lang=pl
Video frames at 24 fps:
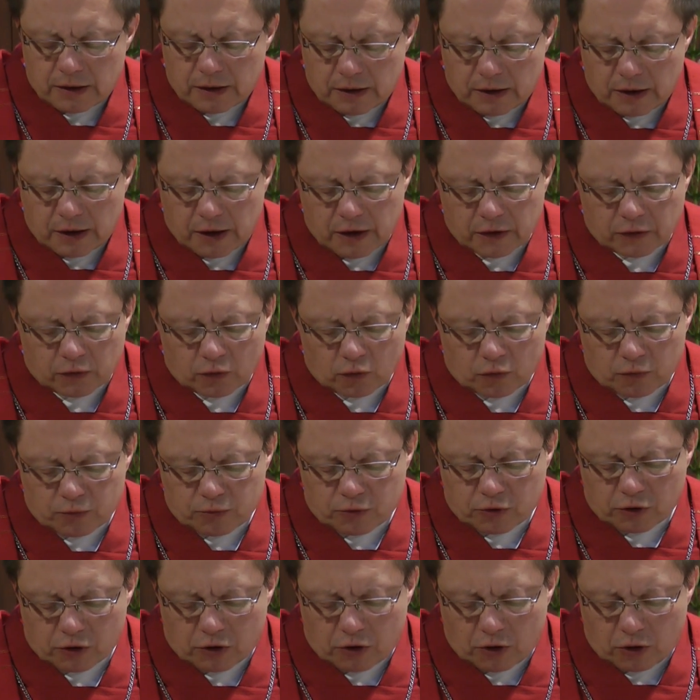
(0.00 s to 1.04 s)
Jezus
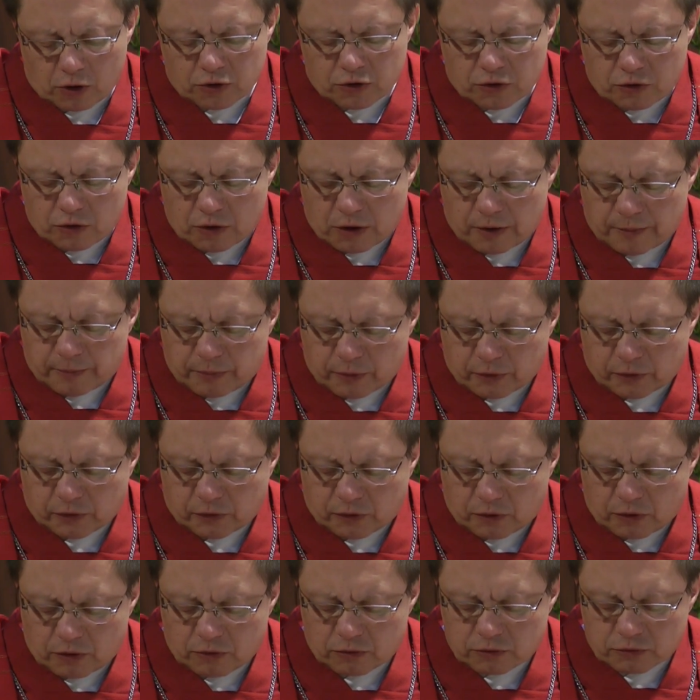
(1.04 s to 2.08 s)
przychodzi do
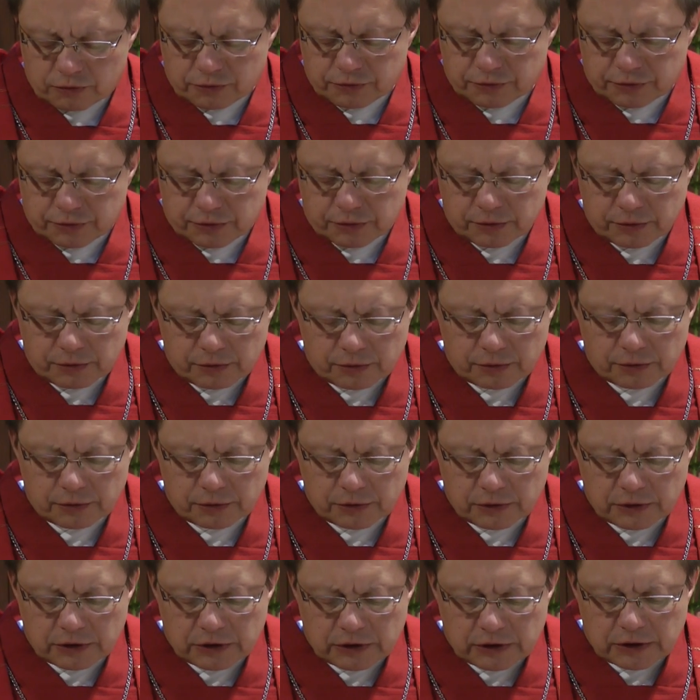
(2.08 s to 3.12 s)
apostołów,
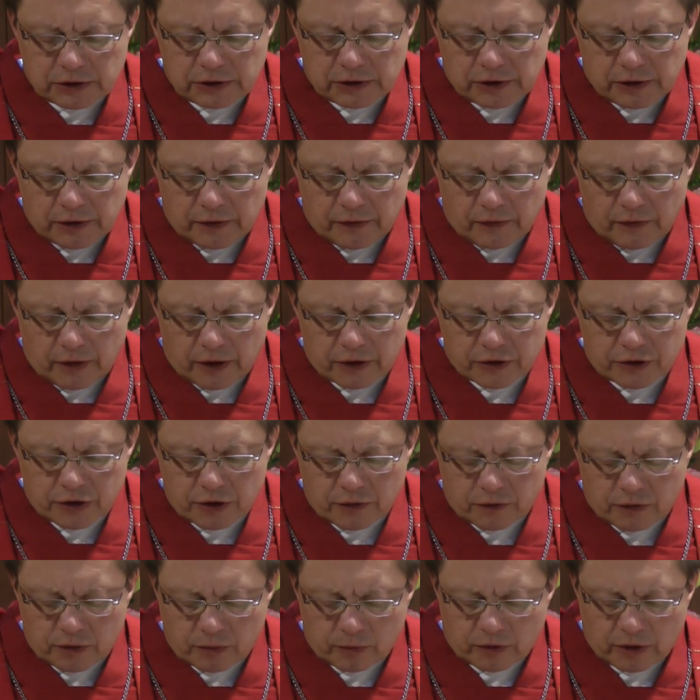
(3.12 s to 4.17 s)
właśnie
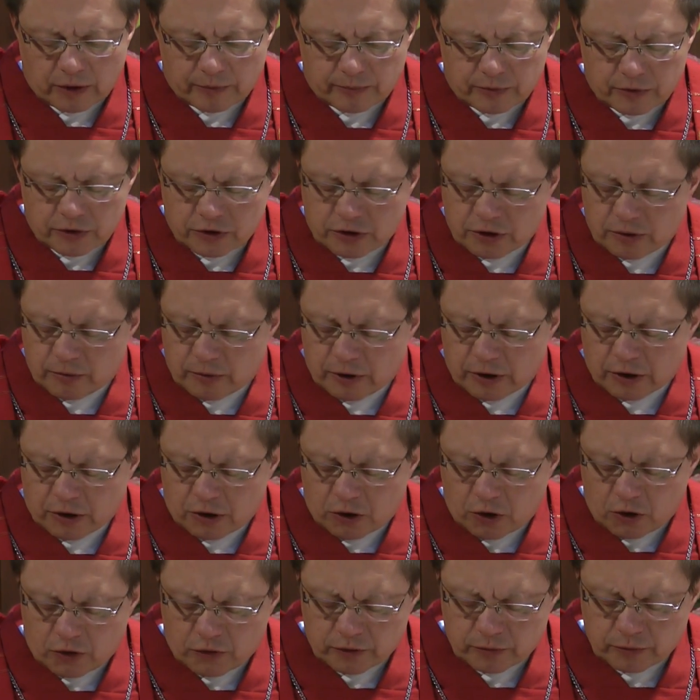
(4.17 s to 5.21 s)
w tym zapisie
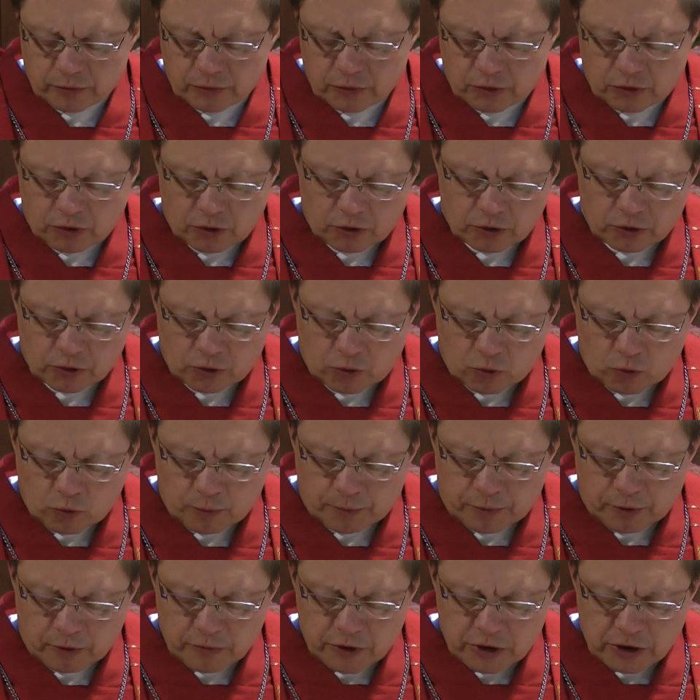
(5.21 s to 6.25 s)
markowym, to ich
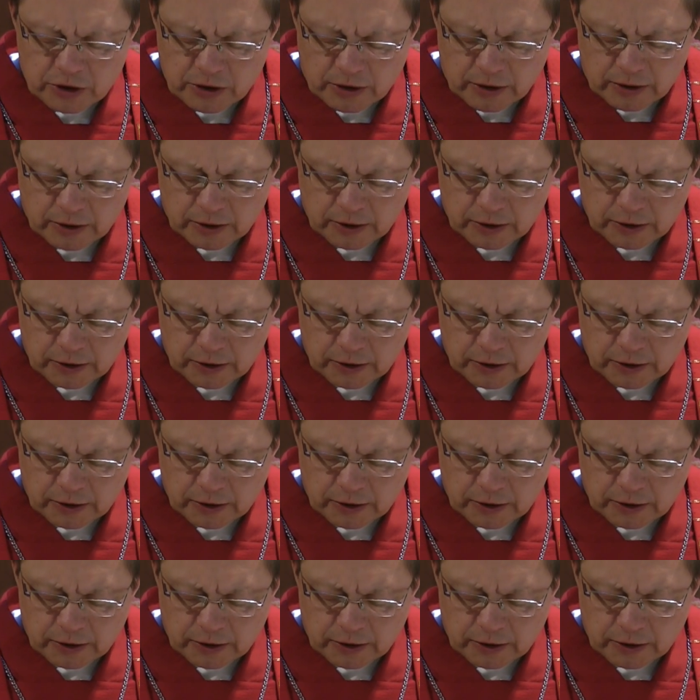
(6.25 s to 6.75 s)
upomina.